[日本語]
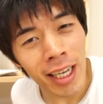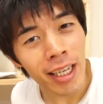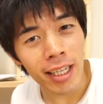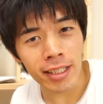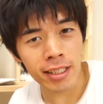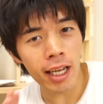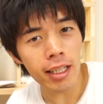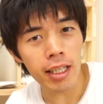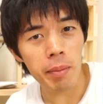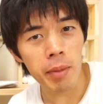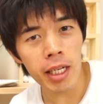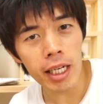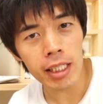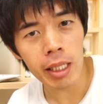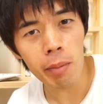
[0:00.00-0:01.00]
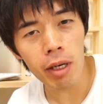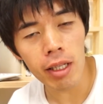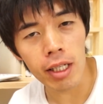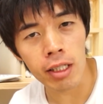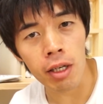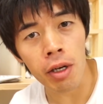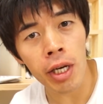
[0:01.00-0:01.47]
え、さて皆様は
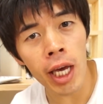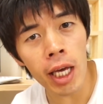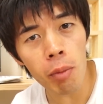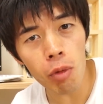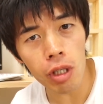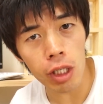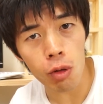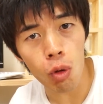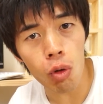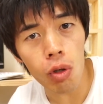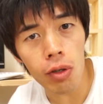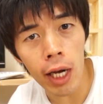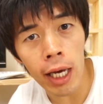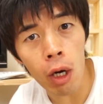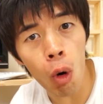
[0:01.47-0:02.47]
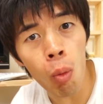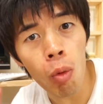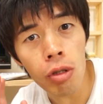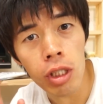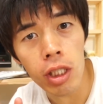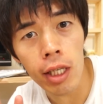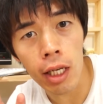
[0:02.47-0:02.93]
ですね、ゲーム機どのぐらいお
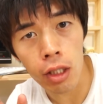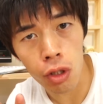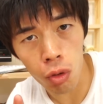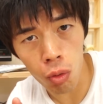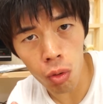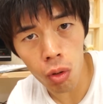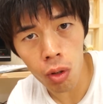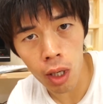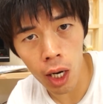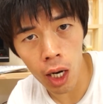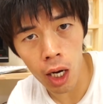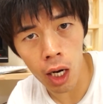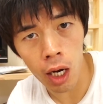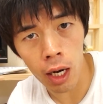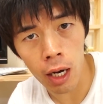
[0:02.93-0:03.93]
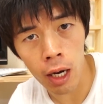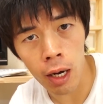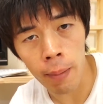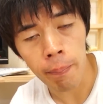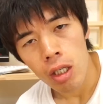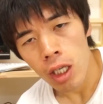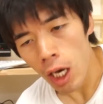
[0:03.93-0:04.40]
持ちでしょう
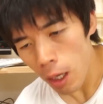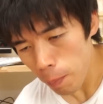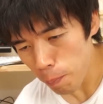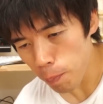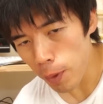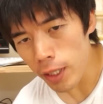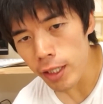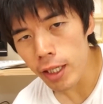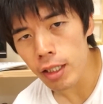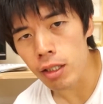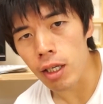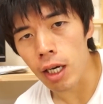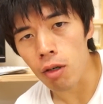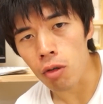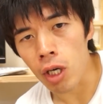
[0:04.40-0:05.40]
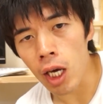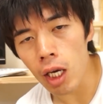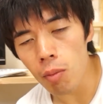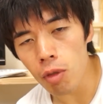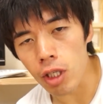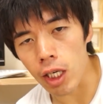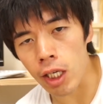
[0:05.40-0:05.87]
かやっぱりですね、あの
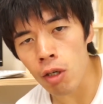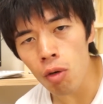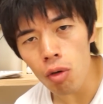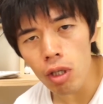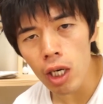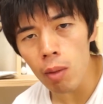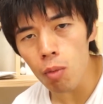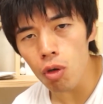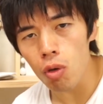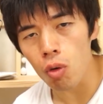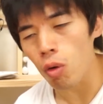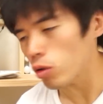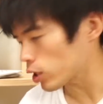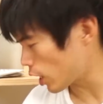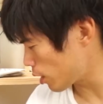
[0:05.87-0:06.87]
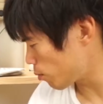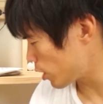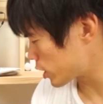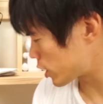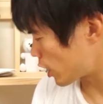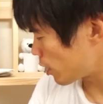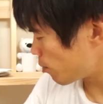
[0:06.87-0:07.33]
ゲーム機いろんなものござい
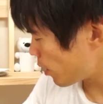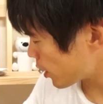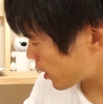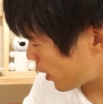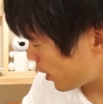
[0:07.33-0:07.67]
まして、今